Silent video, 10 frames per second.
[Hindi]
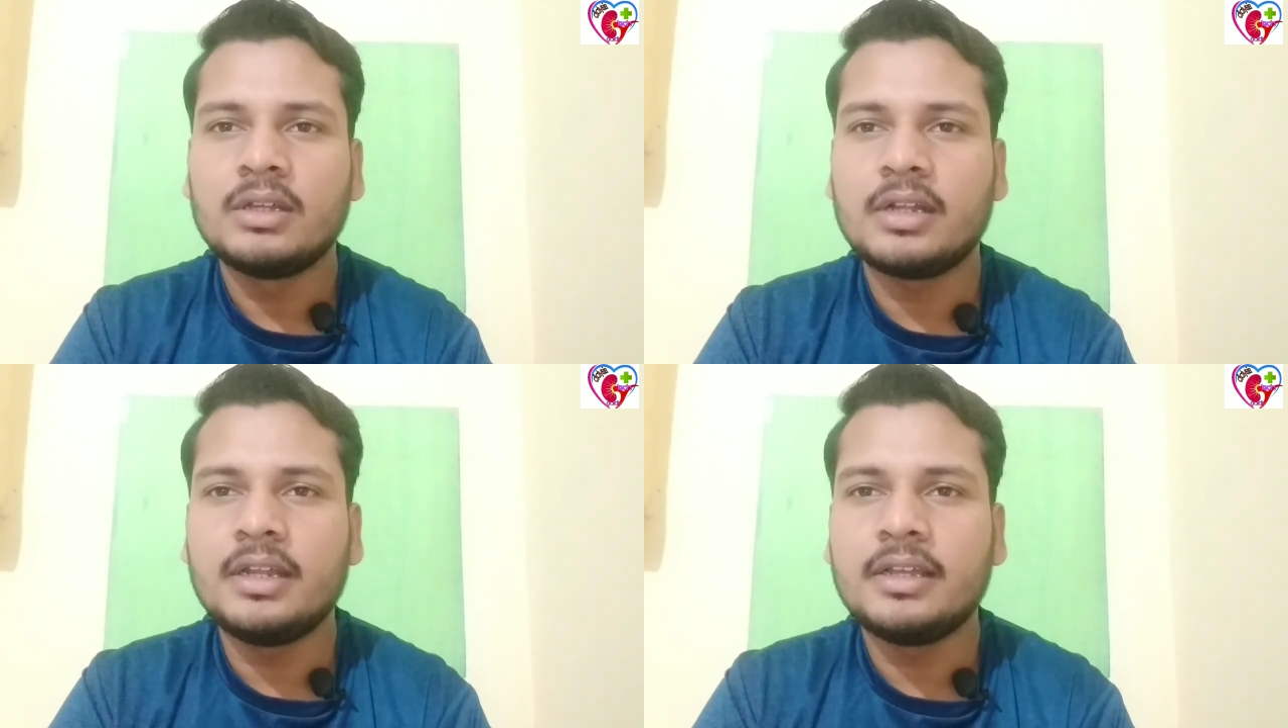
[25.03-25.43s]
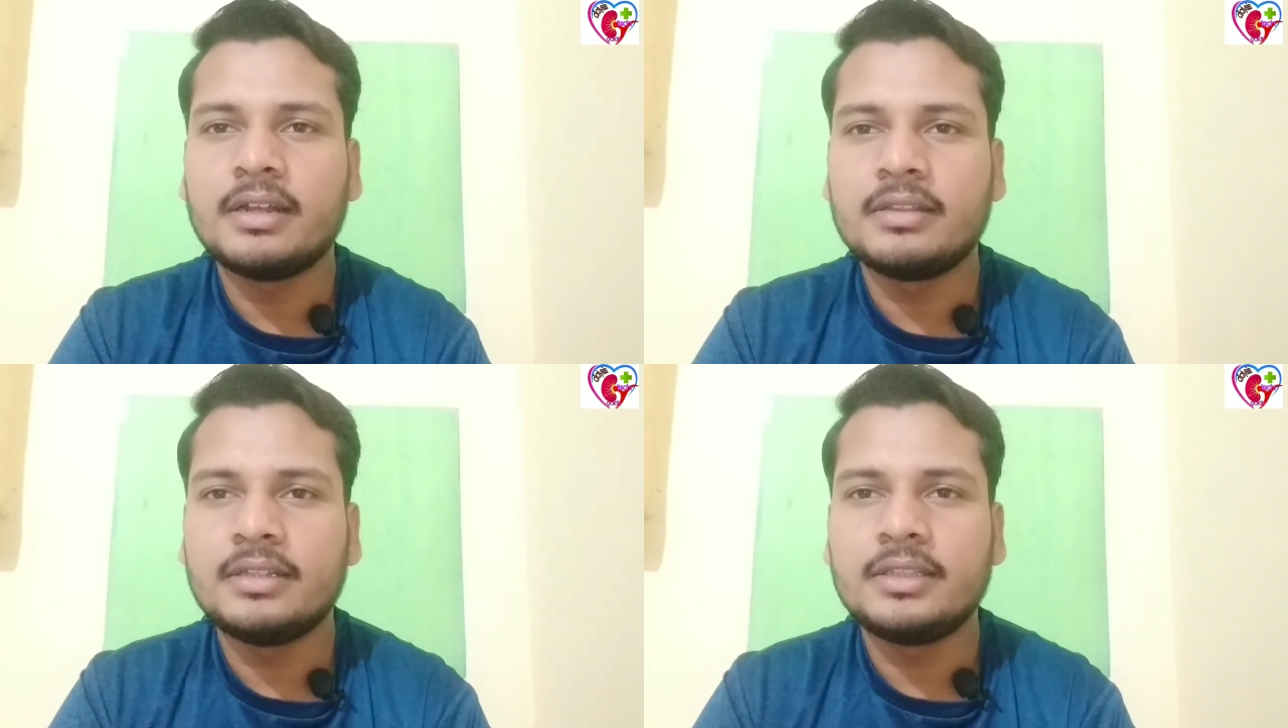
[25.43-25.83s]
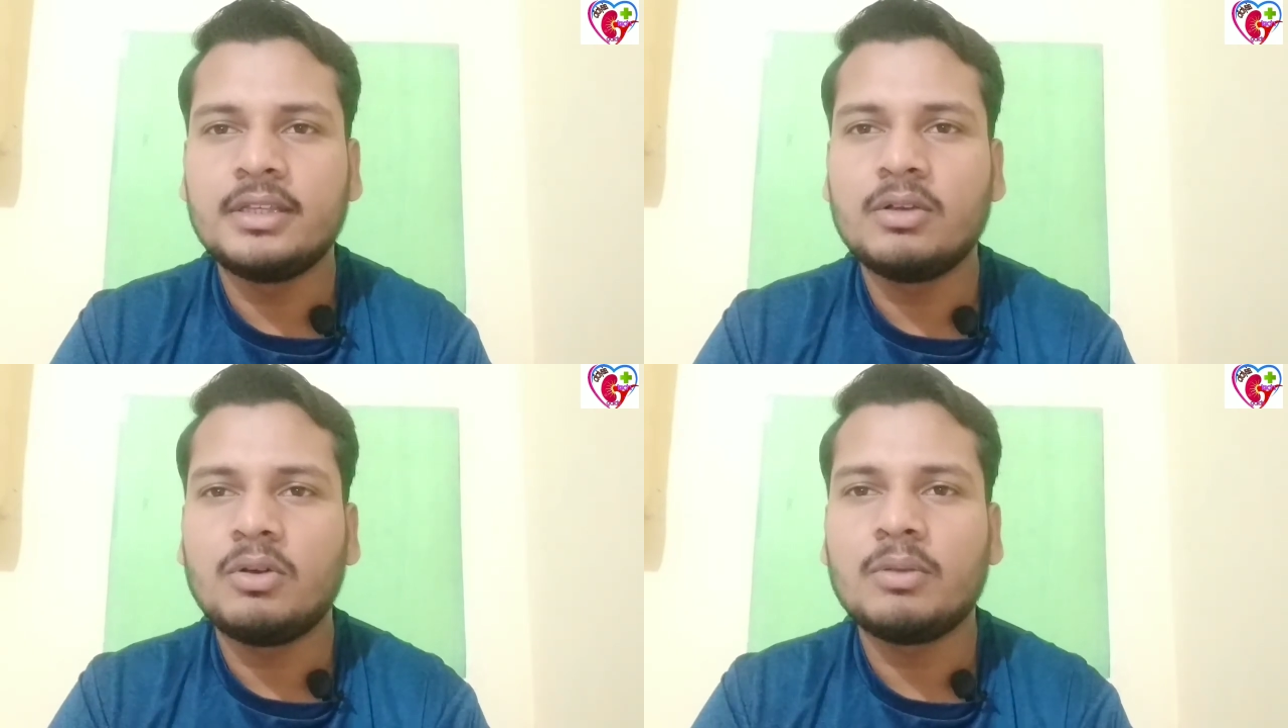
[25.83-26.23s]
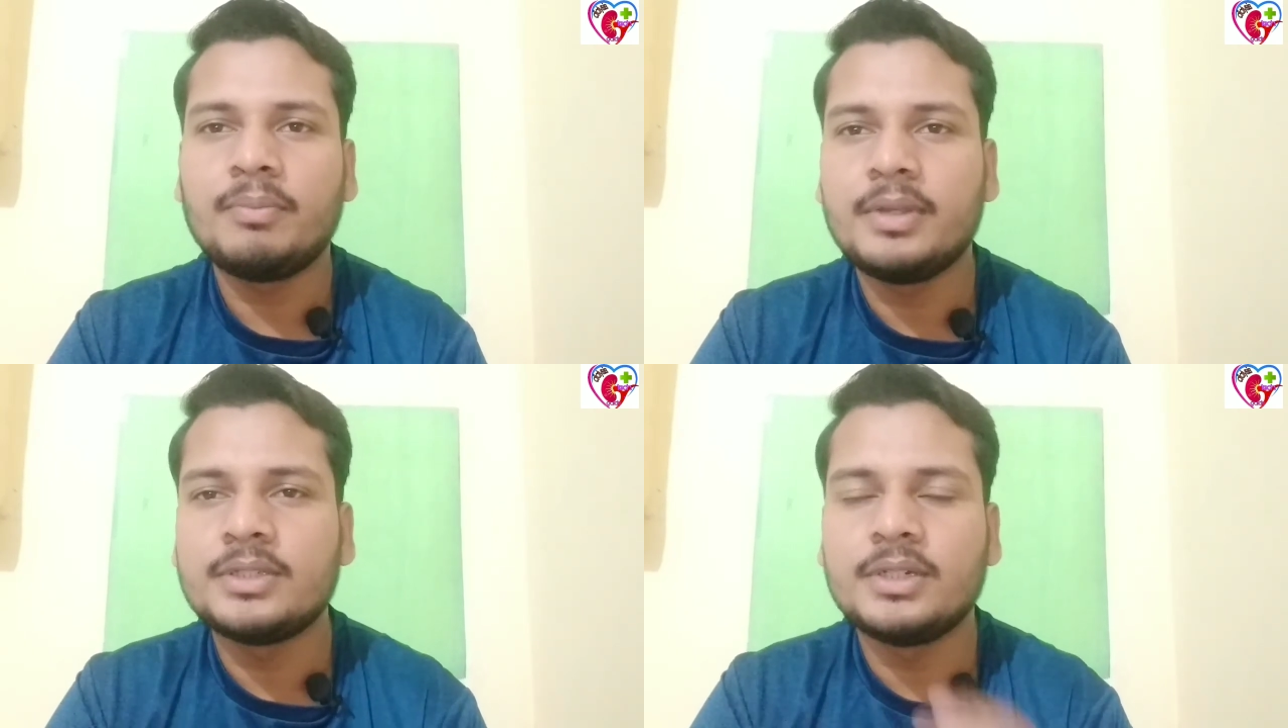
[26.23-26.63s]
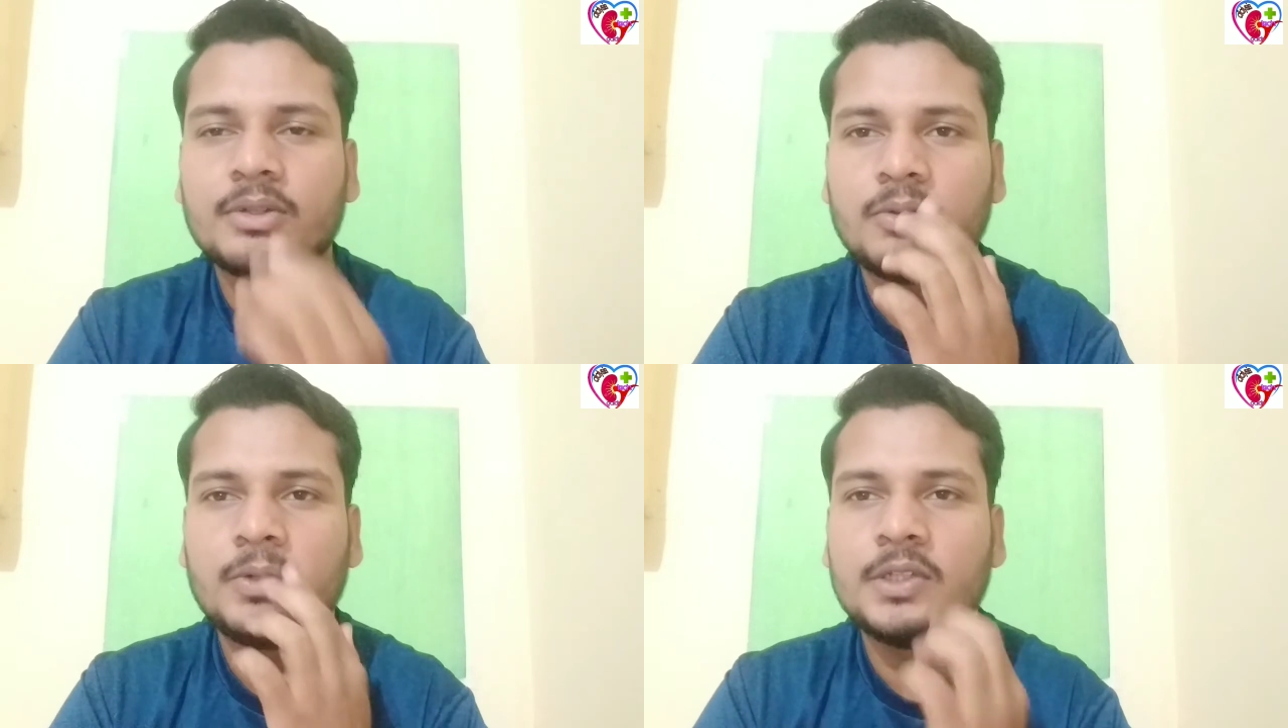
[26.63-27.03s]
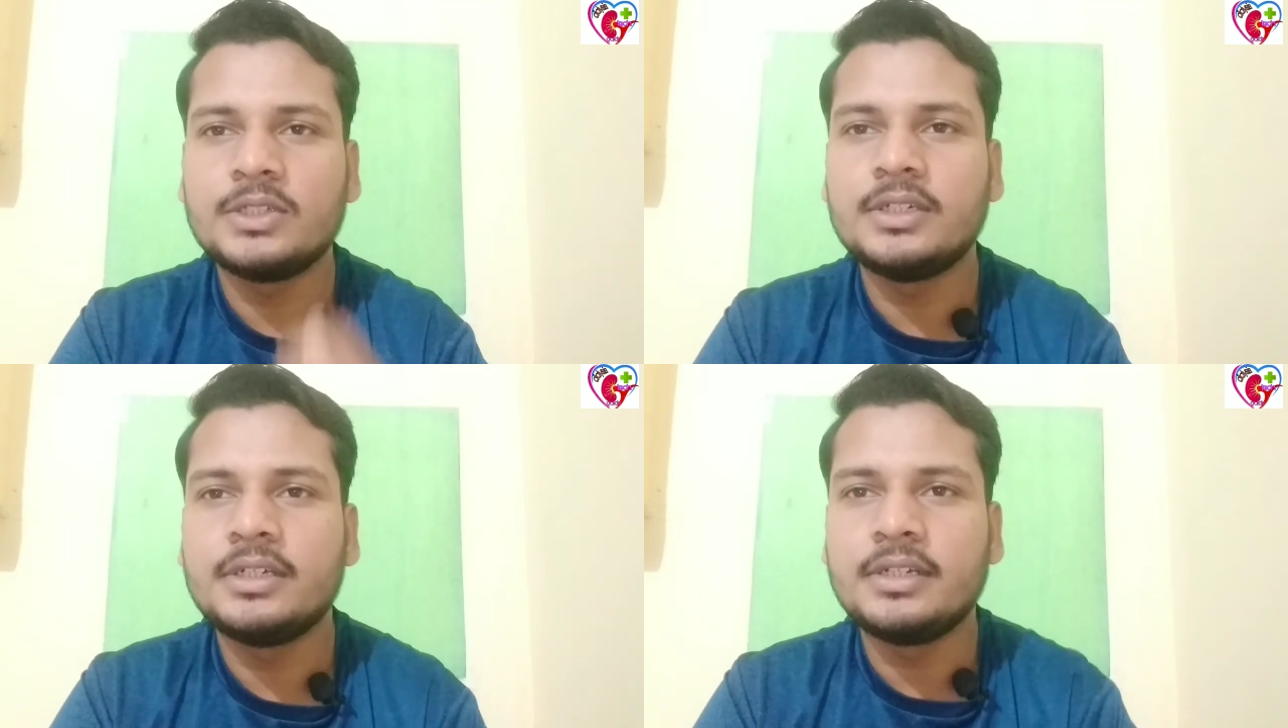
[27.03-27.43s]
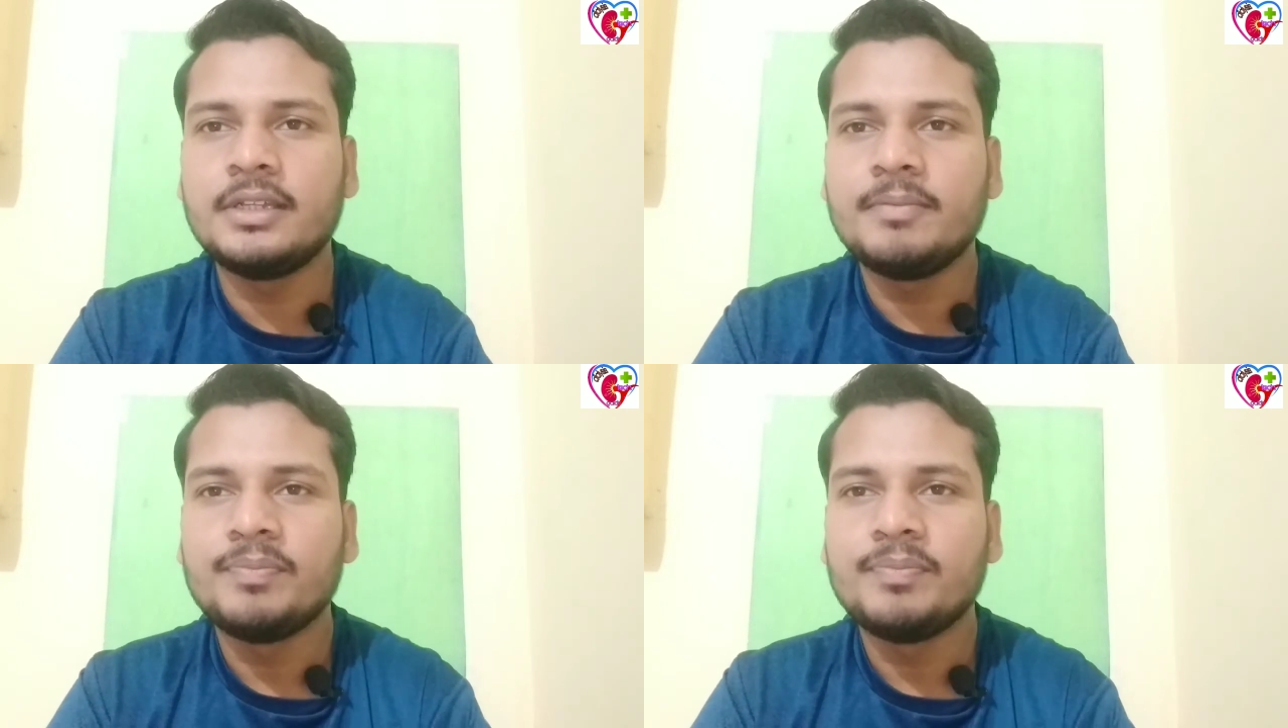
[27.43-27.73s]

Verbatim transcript: खड़ी कर देती है और पेशेंट को एसिडिटी